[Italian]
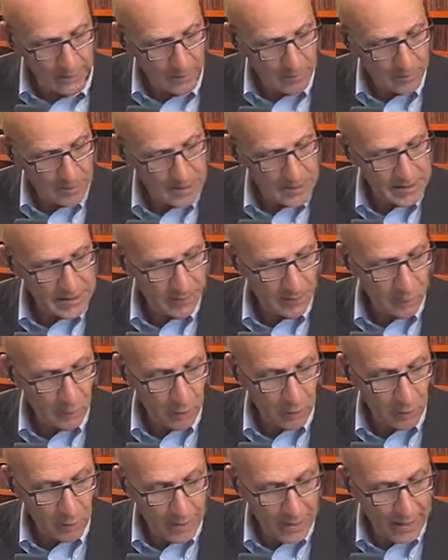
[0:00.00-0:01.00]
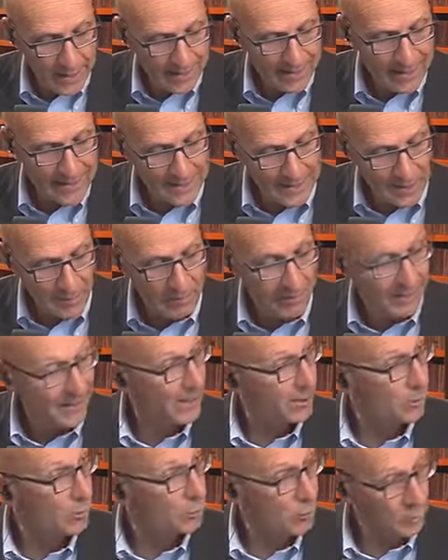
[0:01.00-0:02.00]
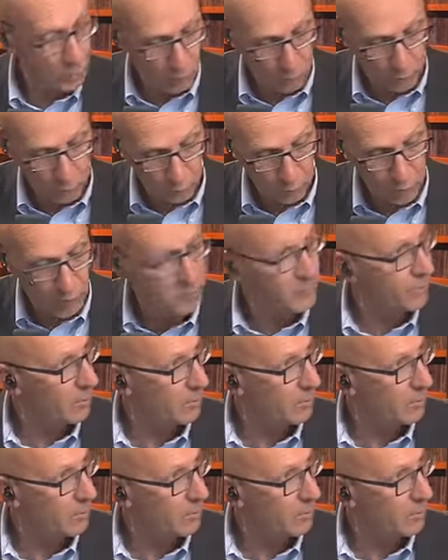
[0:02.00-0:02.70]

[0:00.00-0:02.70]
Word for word: della capacità polmonare e l'esame gratuito con